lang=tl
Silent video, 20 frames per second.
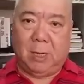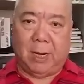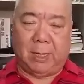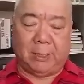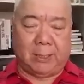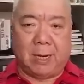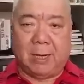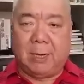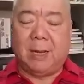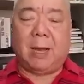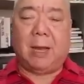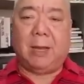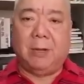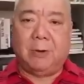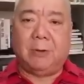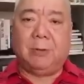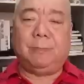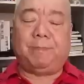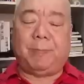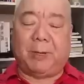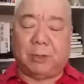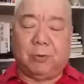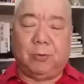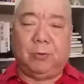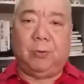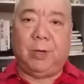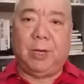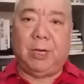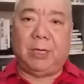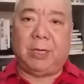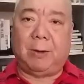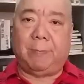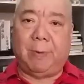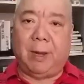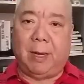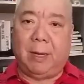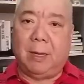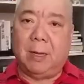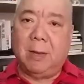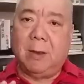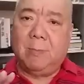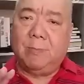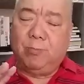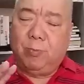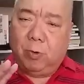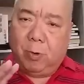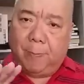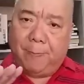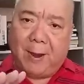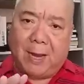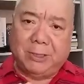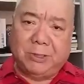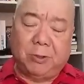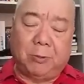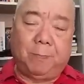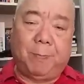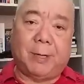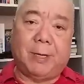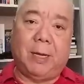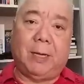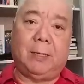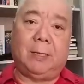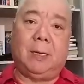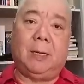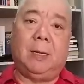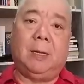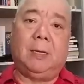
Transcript: At hanggang ngayon, patuloy na may pumapasok pa rin